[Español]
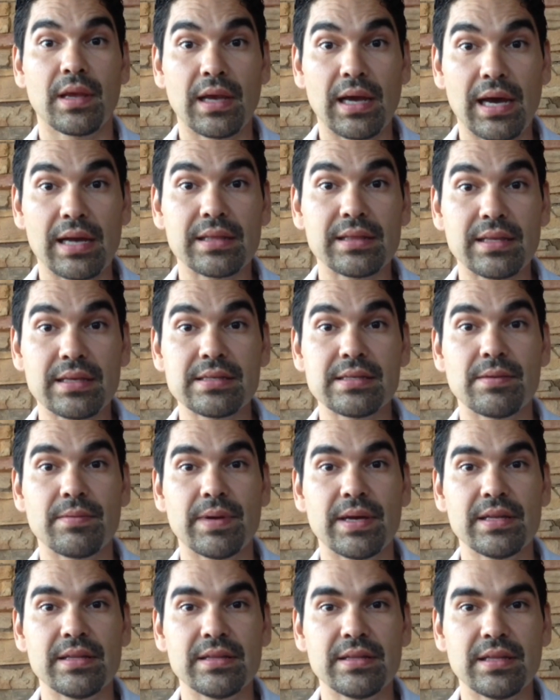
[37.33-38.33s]
cartas de
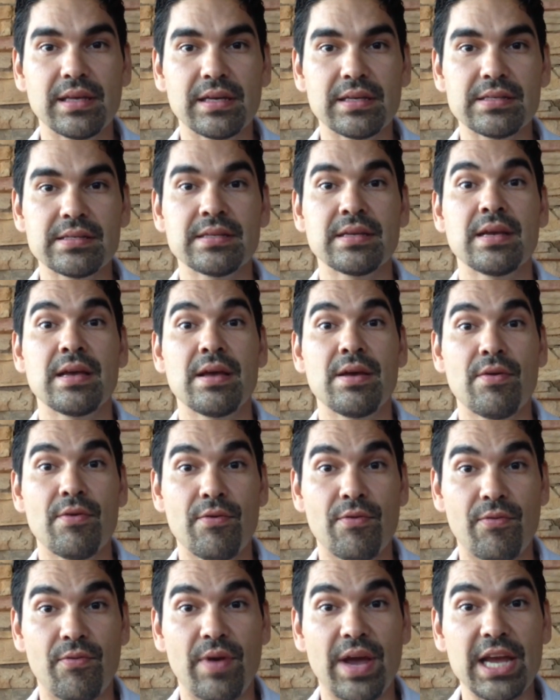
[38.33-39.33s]
ventas,
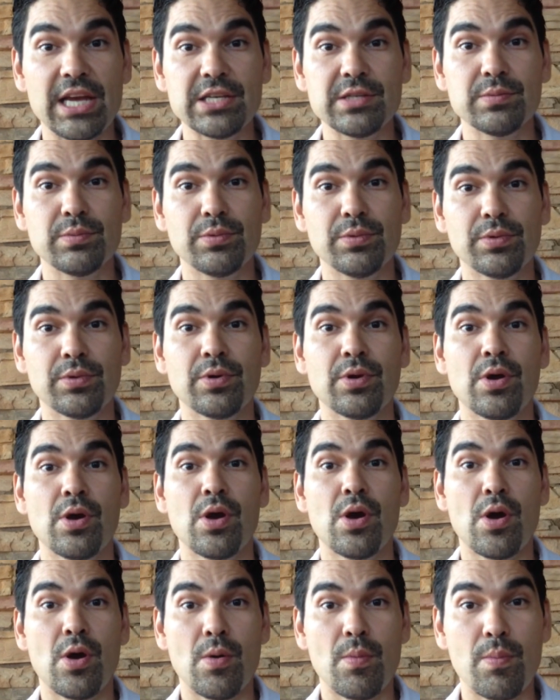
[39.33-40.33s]
Facebook,
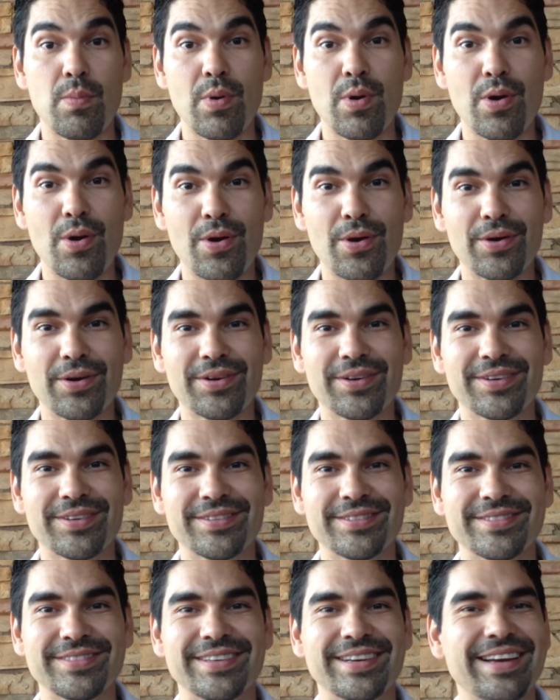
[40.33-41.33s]
blog
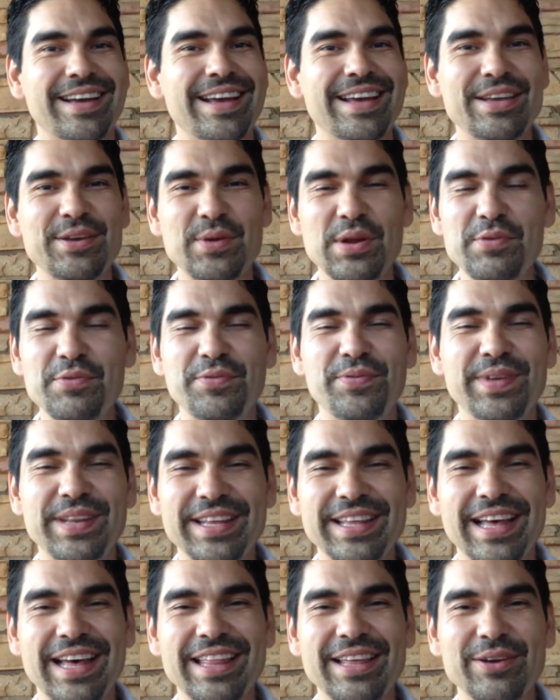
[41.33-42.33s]
y una
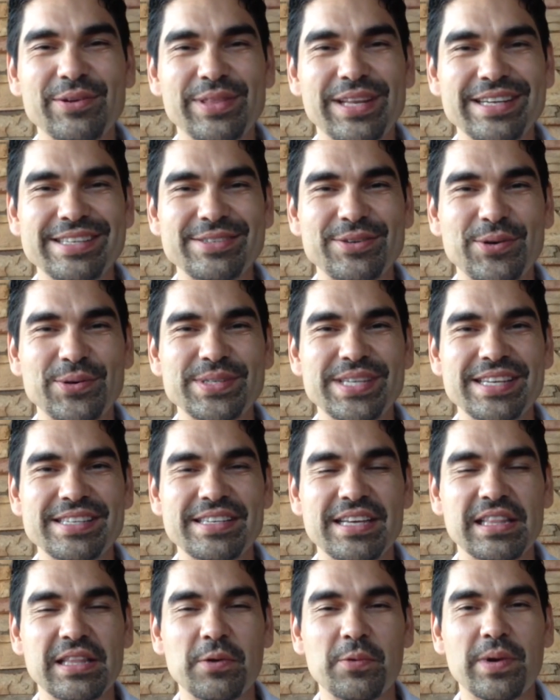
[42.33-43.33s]
infinidad de otras cosas
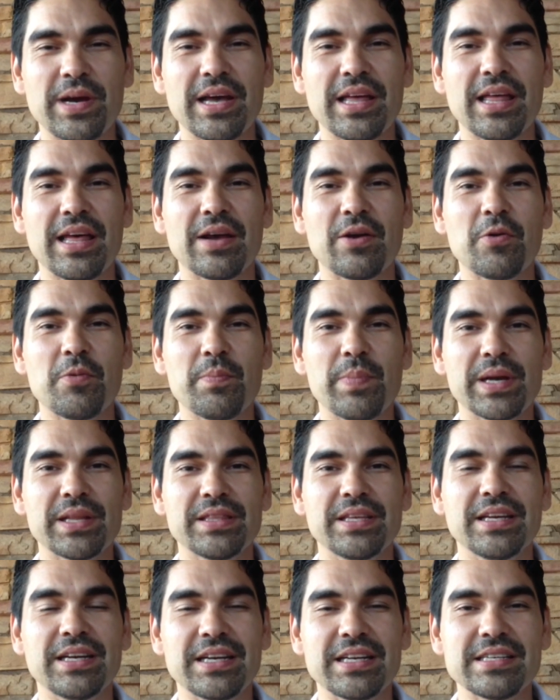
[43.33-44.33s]
que te voy a
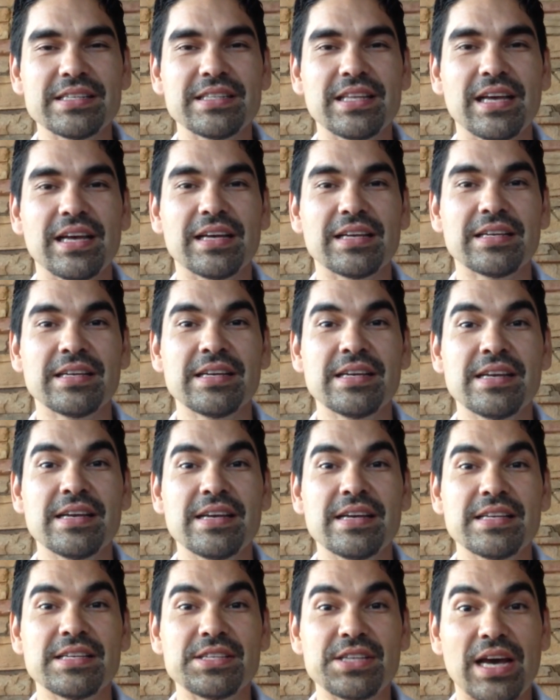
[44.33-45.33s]
compartir en esta
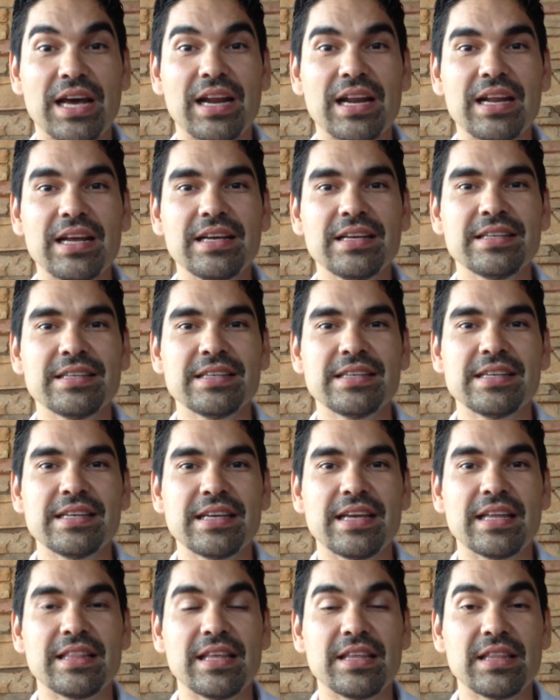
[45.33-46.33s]
charla
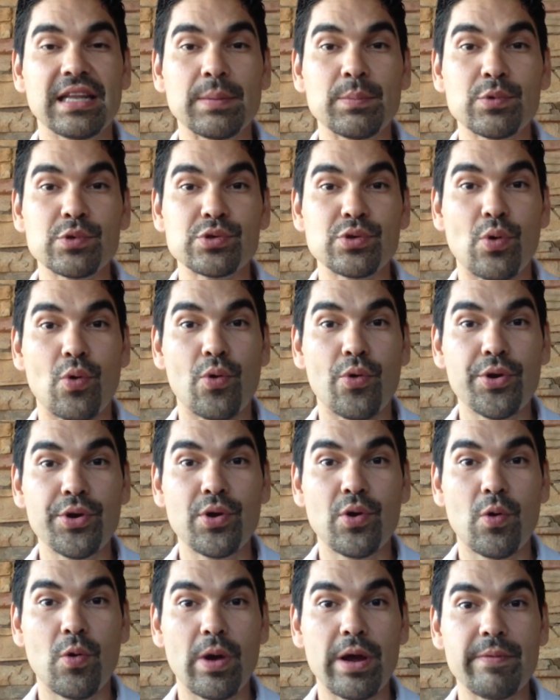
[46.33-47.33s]
que tendremos hoy
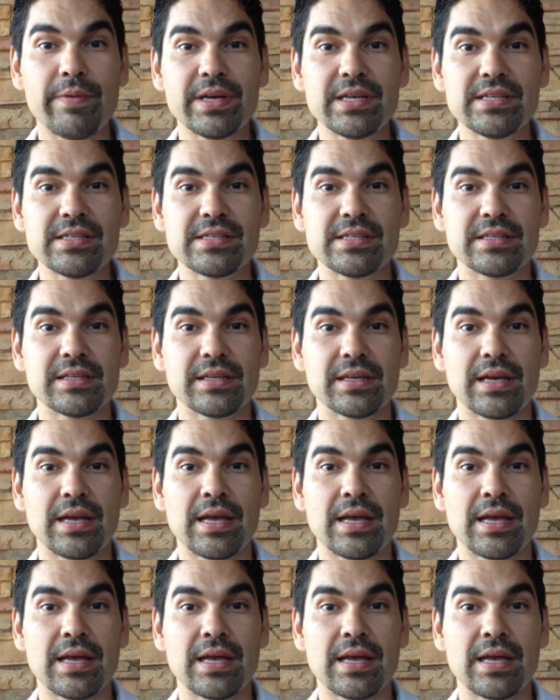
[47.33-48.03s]
jueves